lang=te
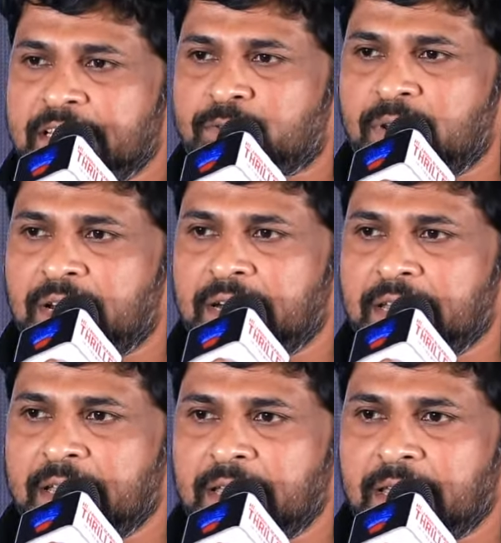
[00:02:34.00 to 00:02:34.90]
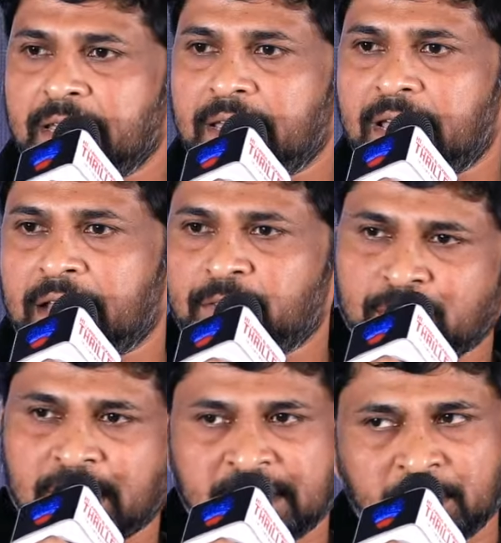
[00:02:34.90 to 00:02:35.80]
చేసుకున్నారంటే అందరూ
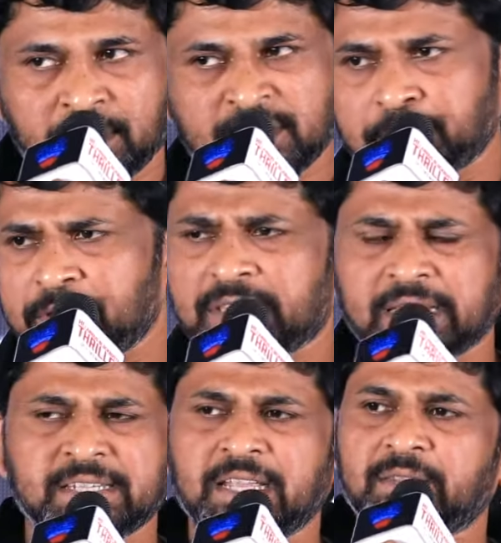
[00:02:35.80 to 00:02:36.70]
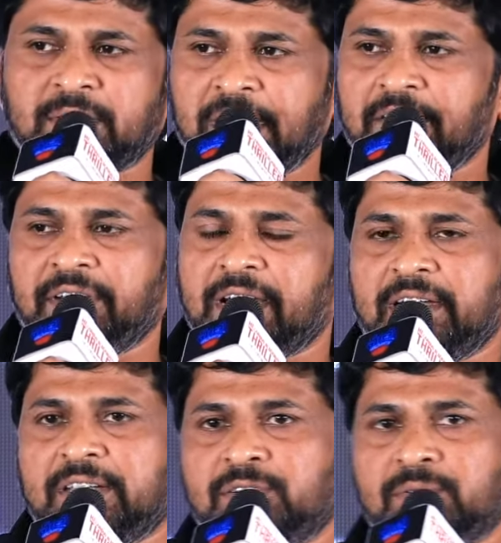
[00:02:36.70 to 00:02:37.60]
సత్య గురించి చెప్తున్నారు సత్య అనేది టెరిఫిక్
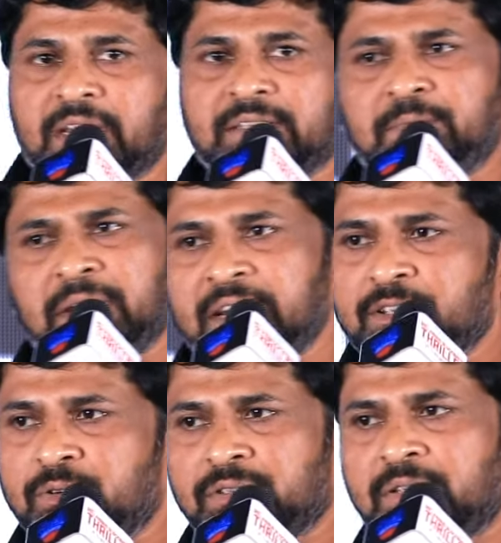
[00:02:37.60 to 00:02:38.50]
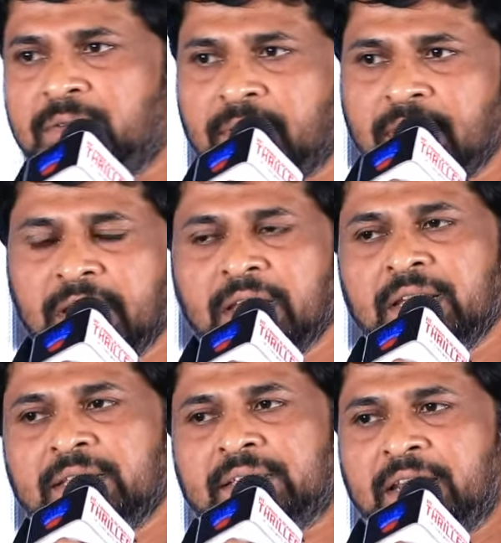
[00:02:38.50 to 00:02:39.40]
ఆర్టిస్టు తన సినిమాలన్నీ చూస్తాం
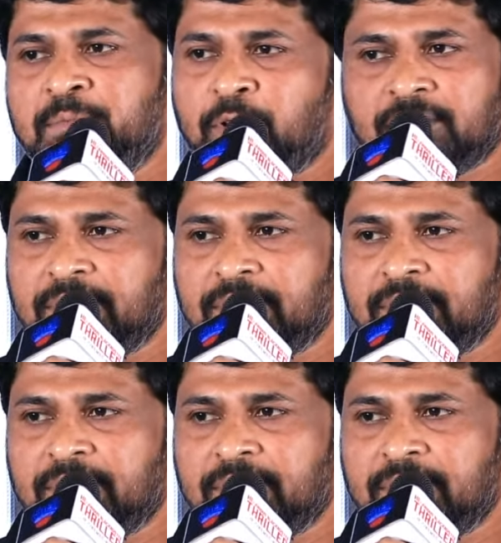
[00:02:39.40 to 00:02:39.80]
స్క్రీన్ మొత్తం